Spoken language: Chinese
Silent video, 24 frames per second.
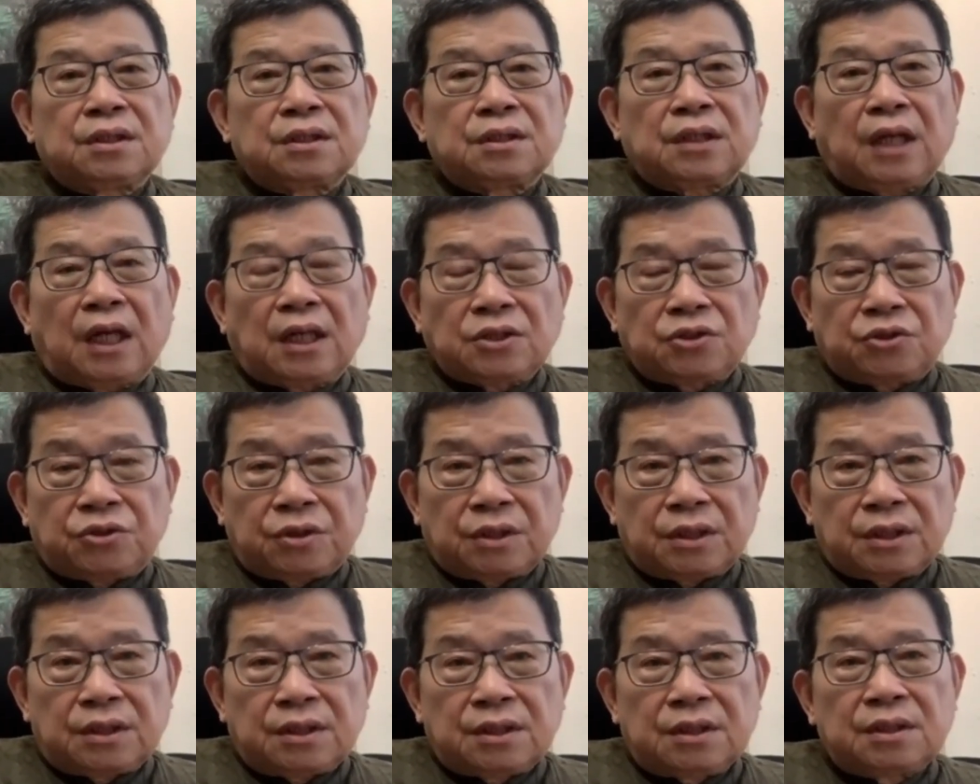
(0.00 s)
当
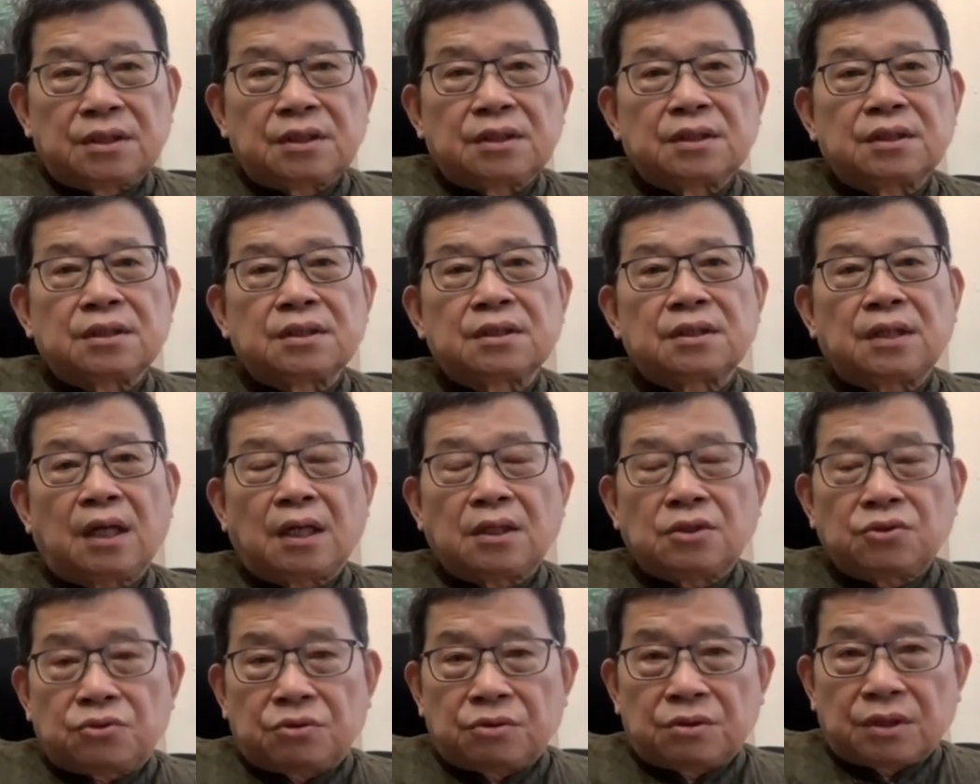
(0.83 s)
前
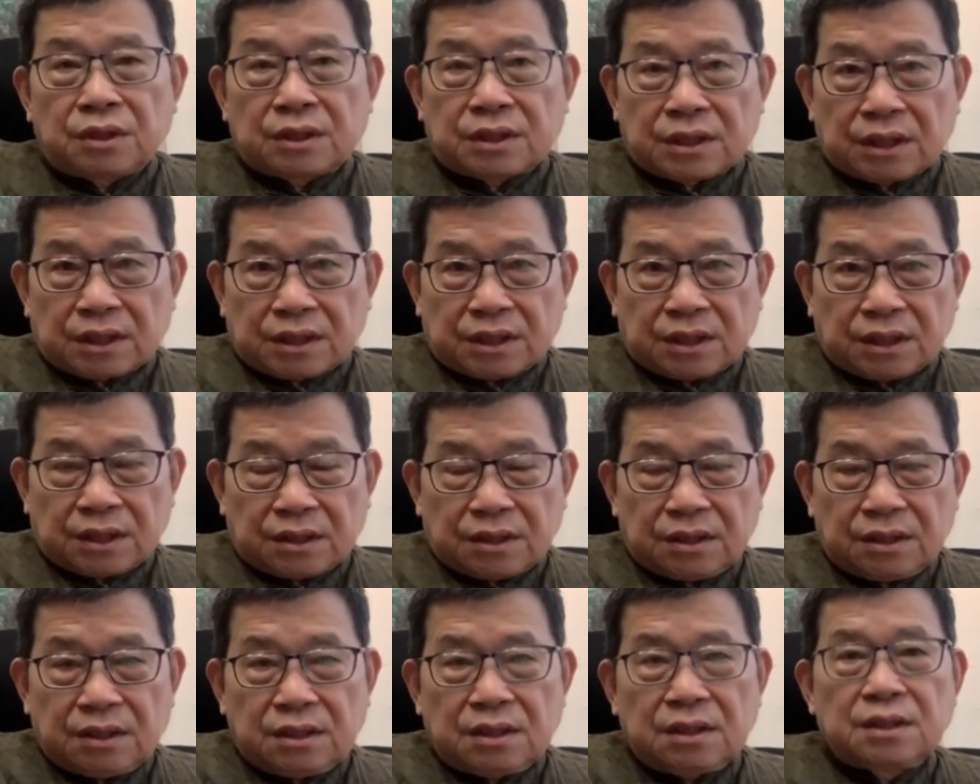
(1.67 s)
当局的政策，
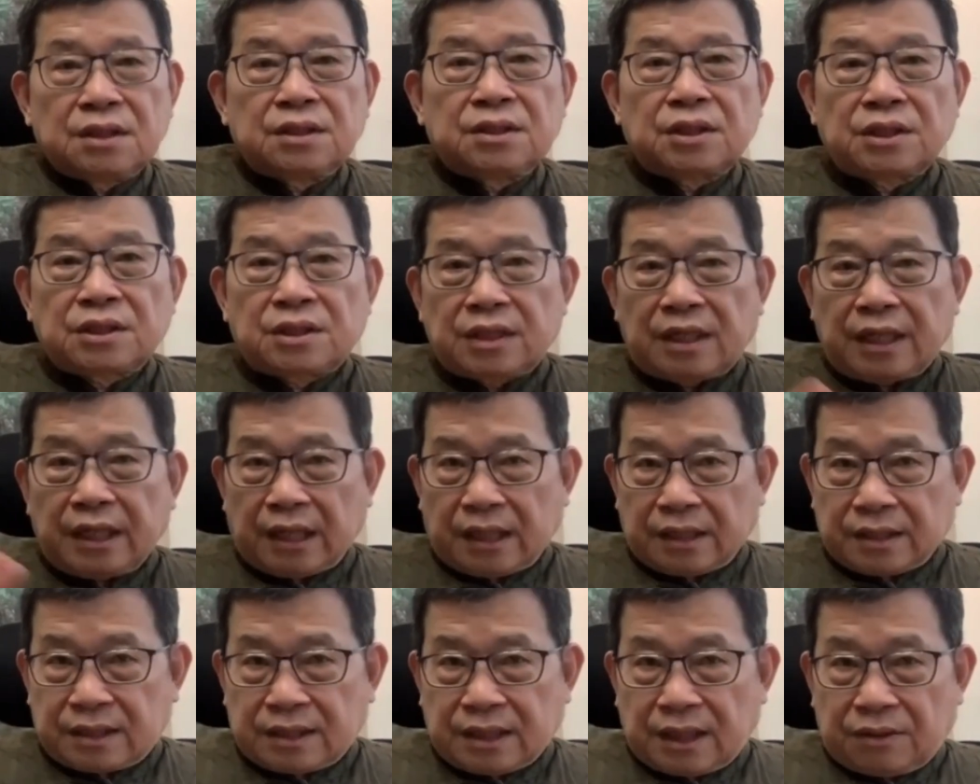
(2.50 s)
这是
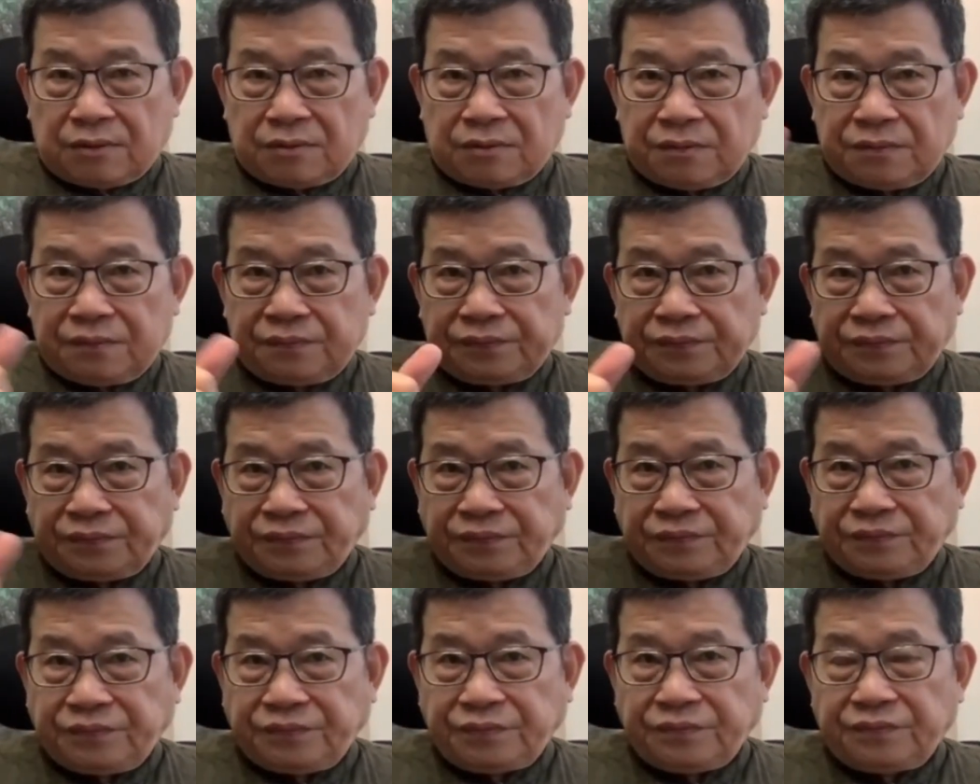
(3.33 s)
两兆。
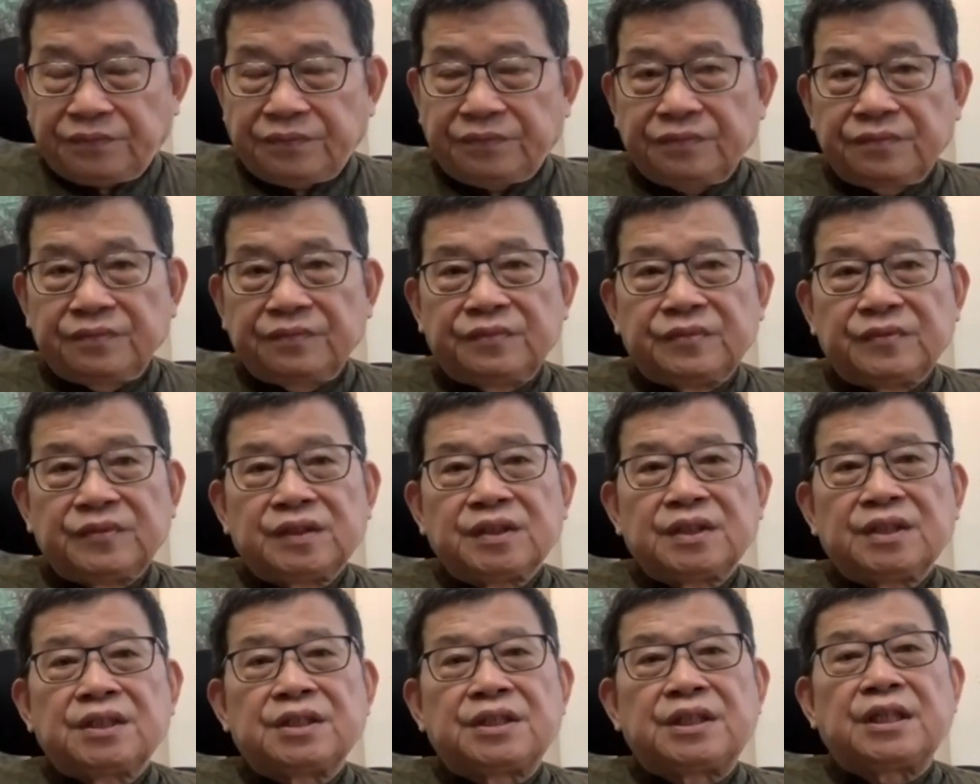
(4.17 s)
嗯，
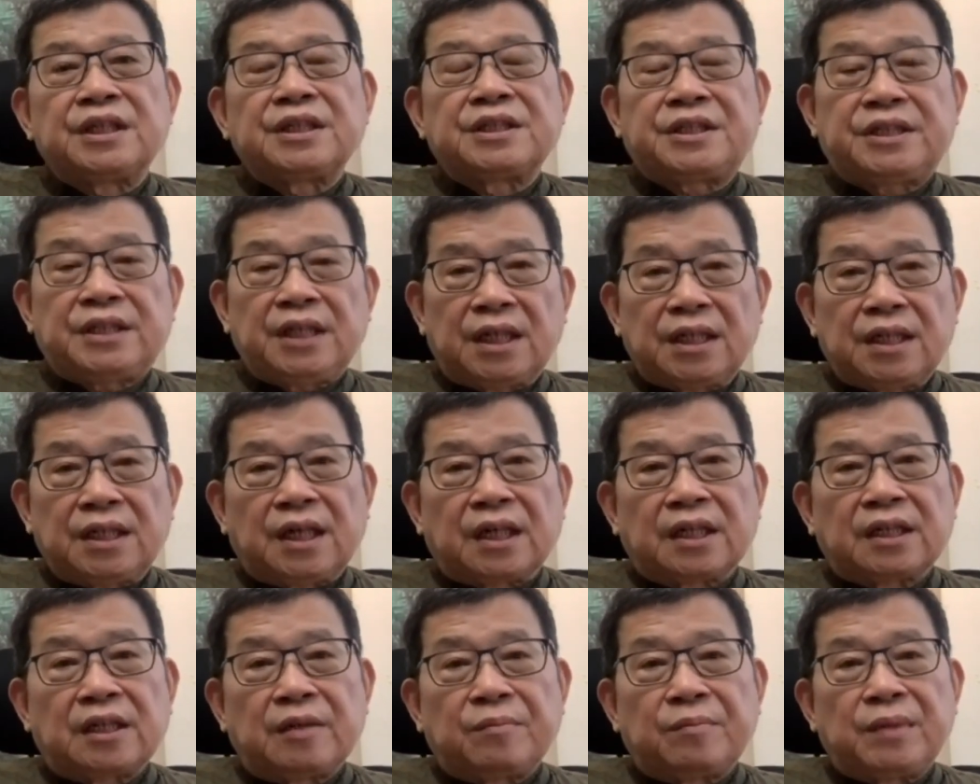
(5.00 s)
现在香
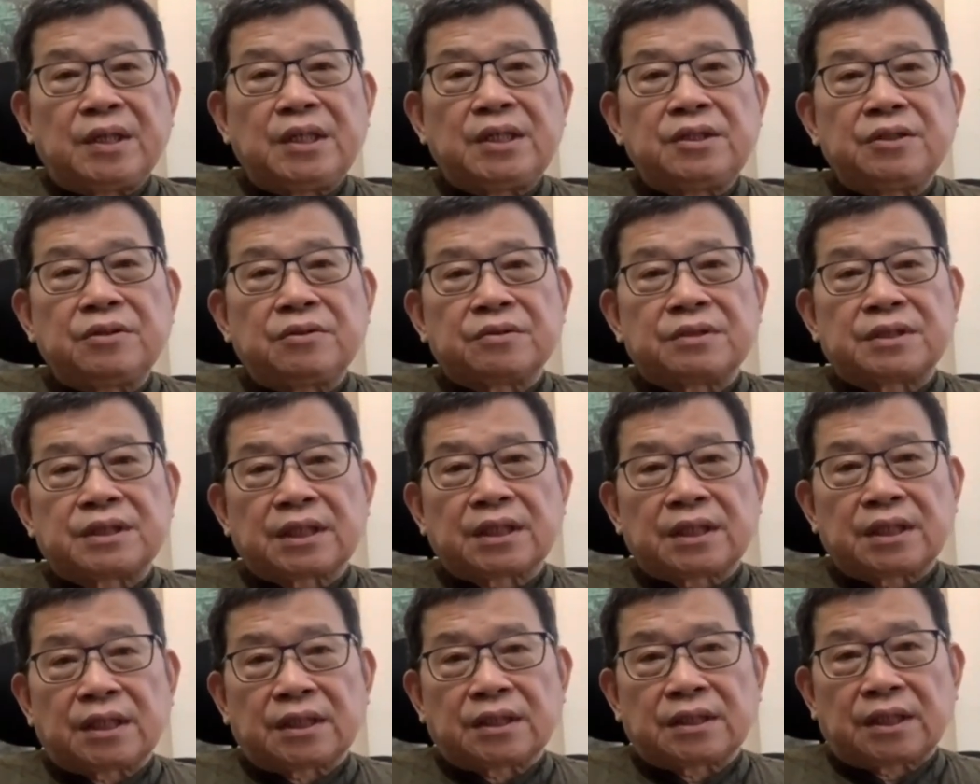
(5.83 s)
港也没有这
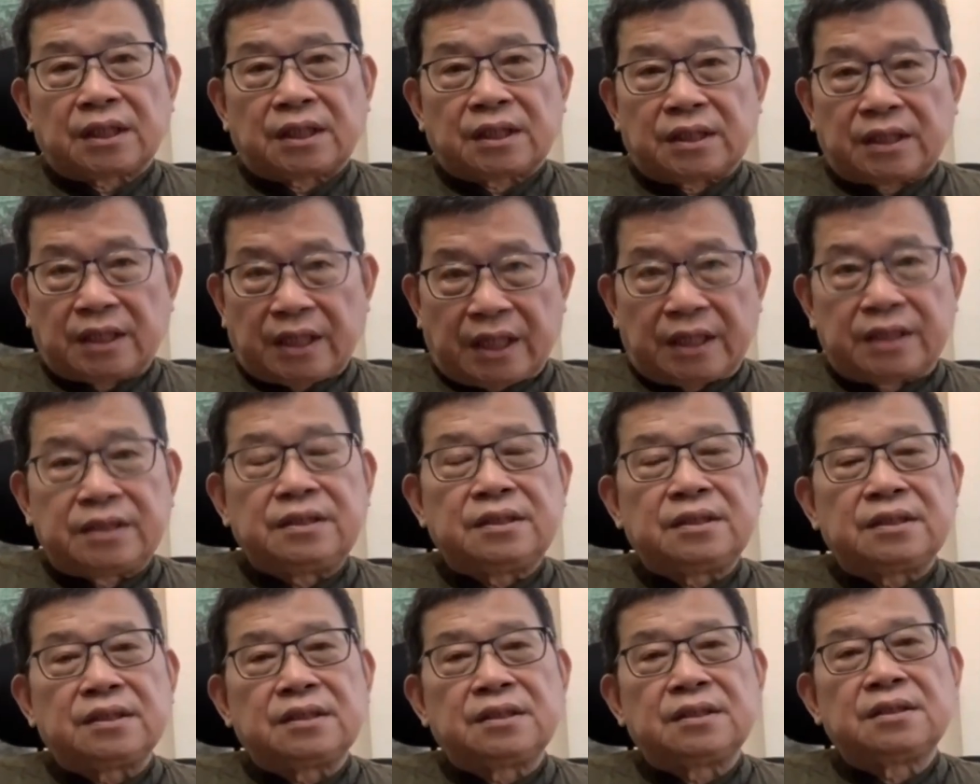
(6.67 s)
样的
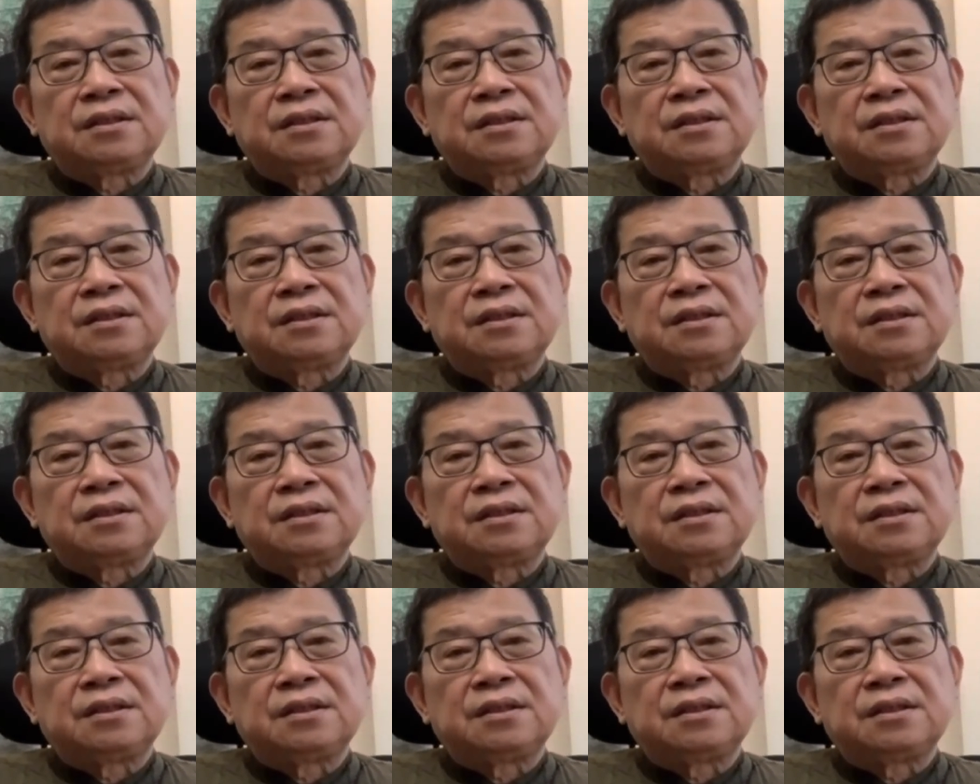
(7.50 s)
人